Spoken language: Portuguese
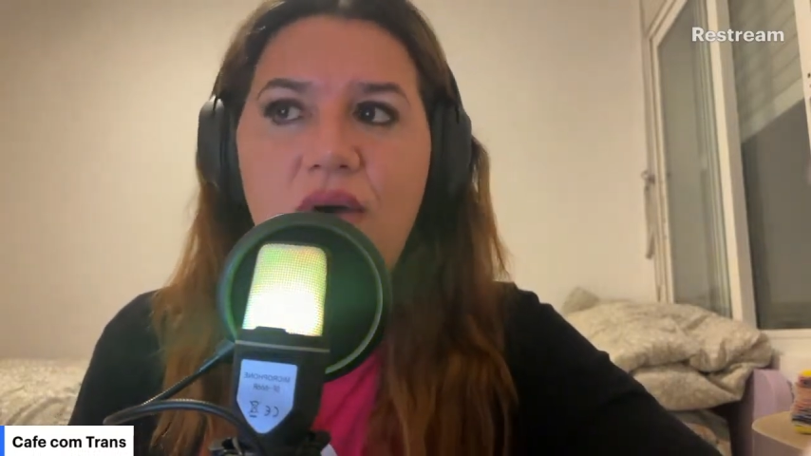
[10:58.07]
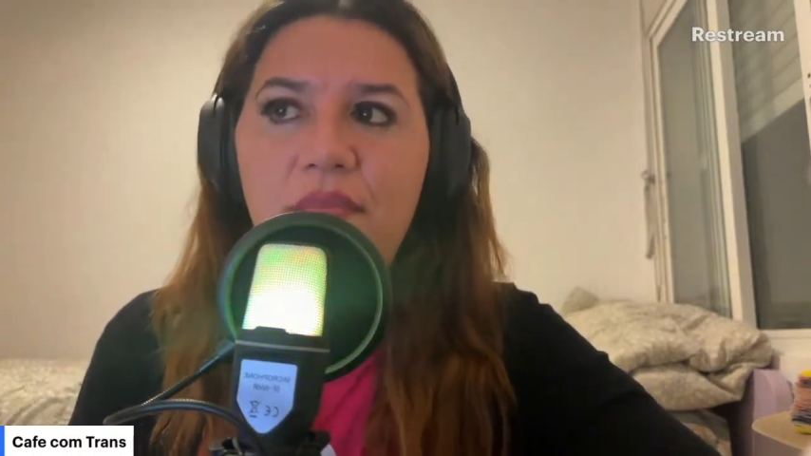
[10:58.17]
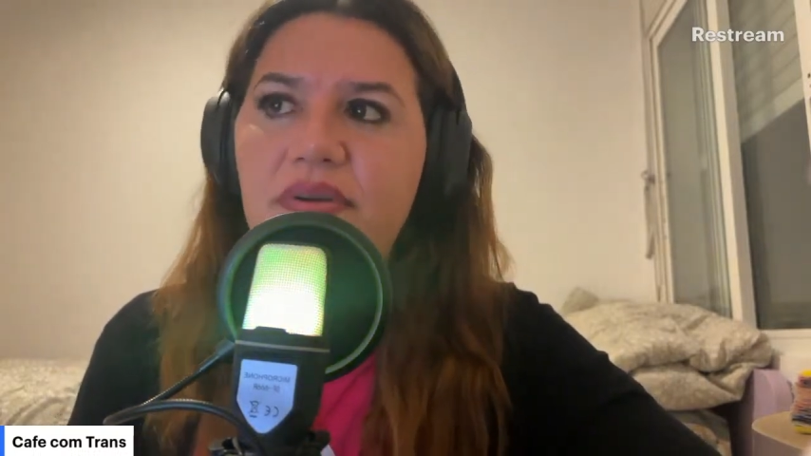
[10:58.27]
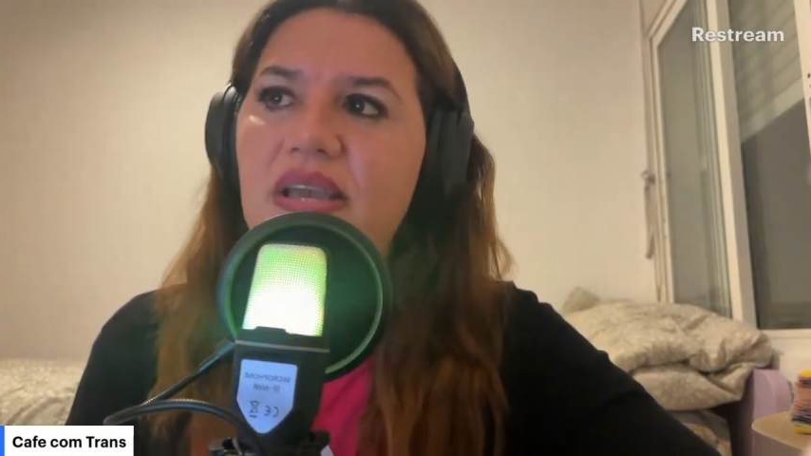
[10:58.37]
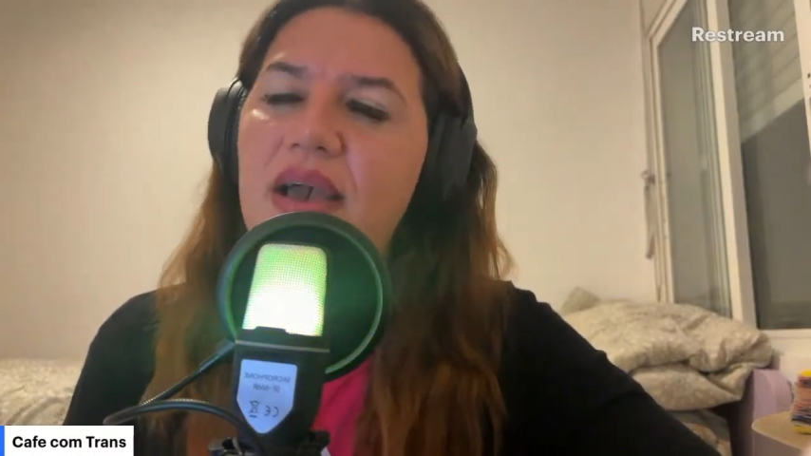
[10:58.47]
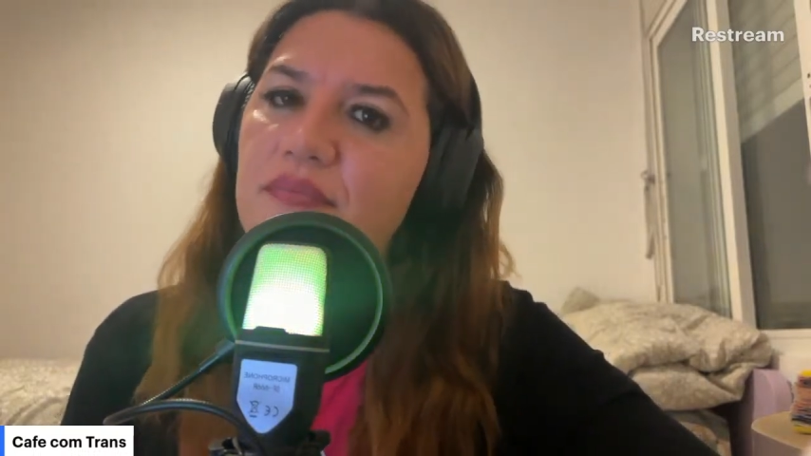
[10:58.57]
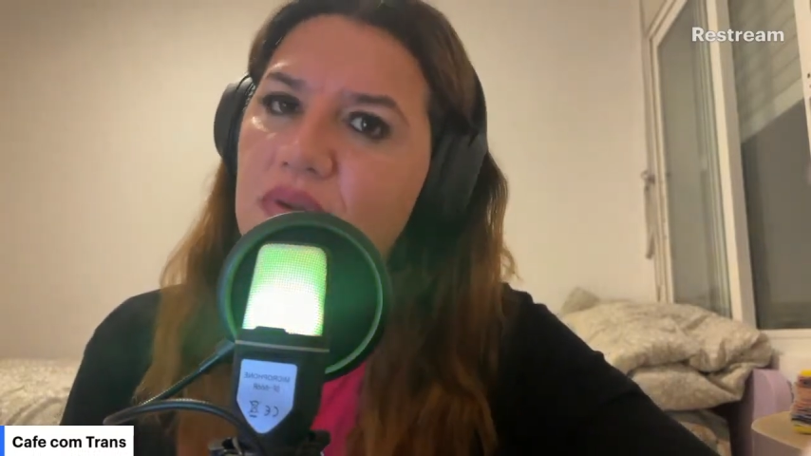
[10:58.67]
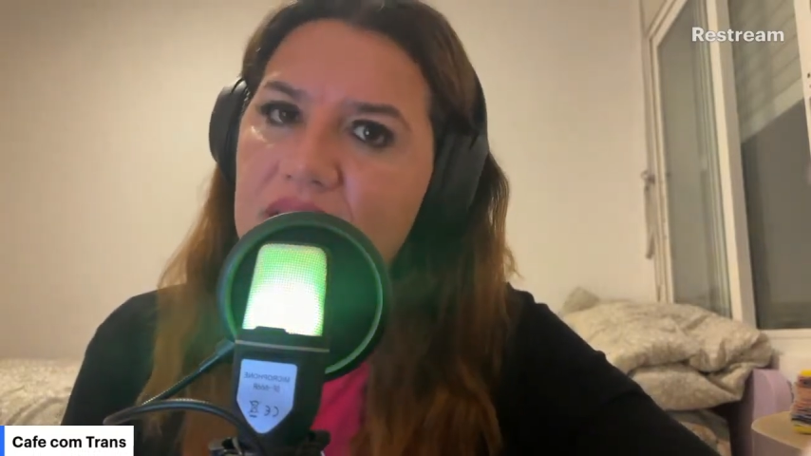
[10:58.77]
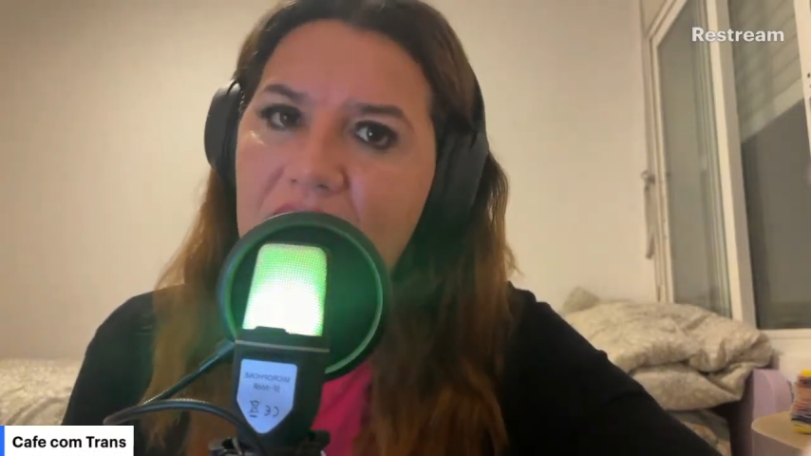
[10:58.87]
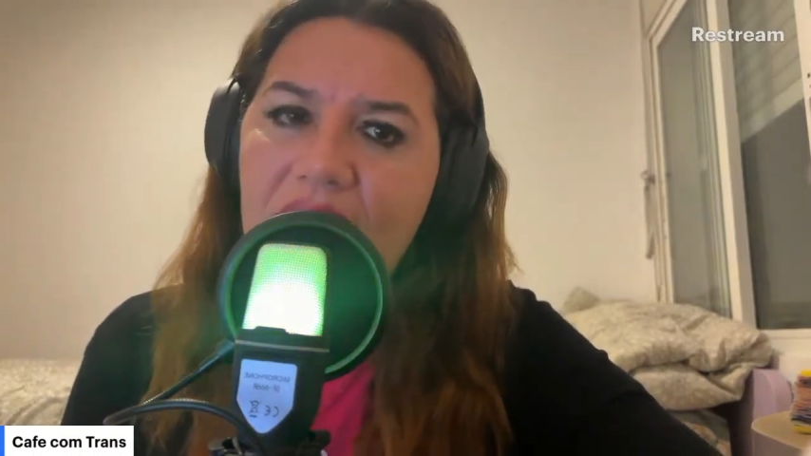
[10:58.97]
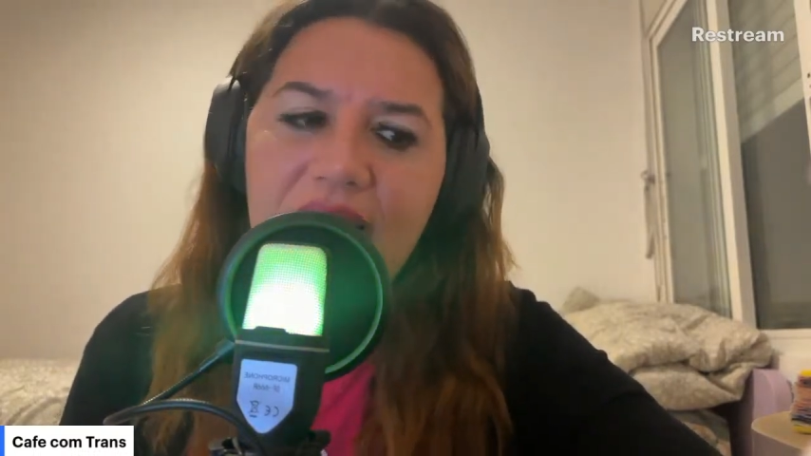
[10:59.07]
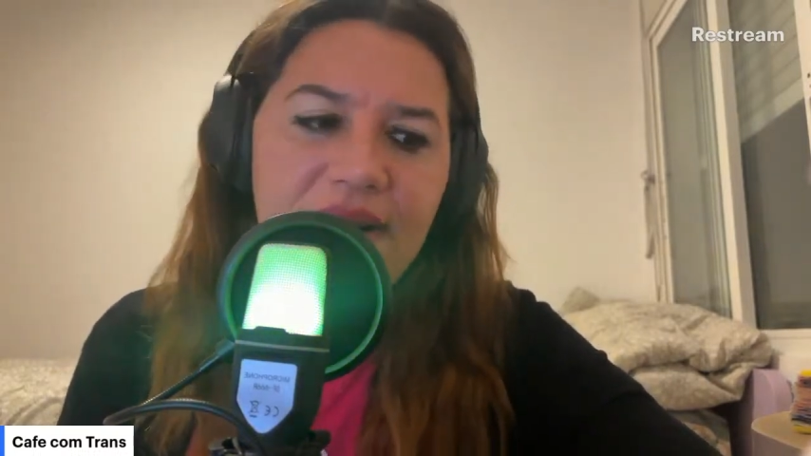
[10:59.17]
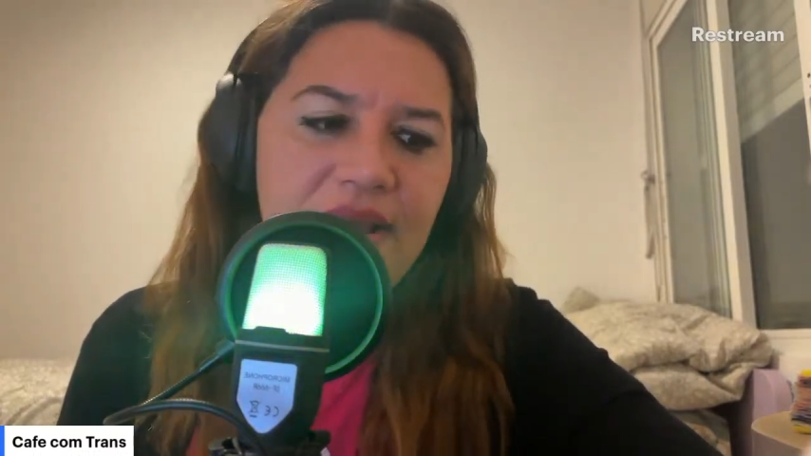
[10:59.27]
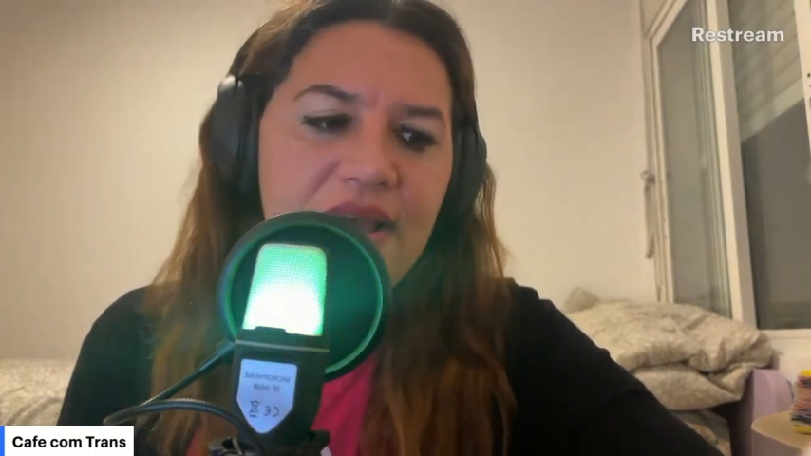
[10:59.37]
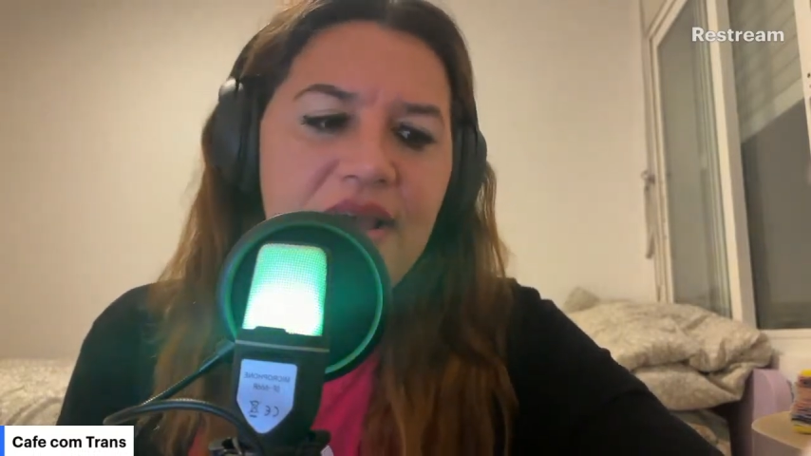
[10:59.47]
Não é porque é
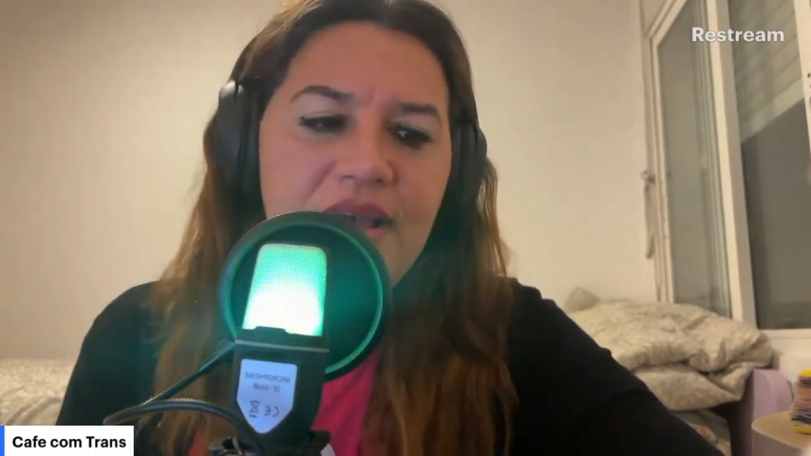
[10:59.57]
mulher